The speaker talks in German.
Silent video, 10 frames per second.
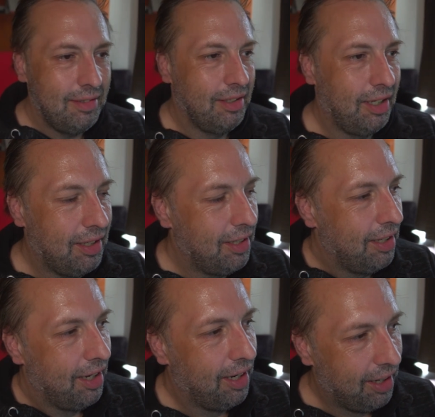ja,
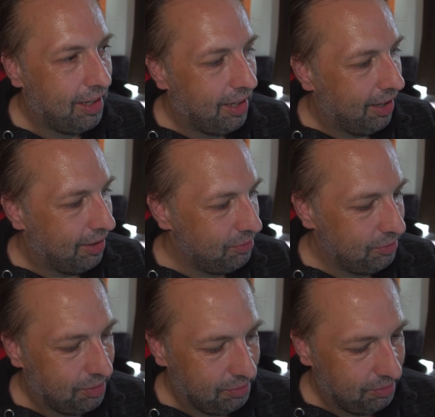
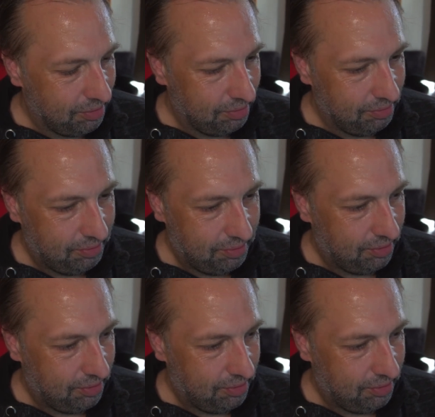und, und, und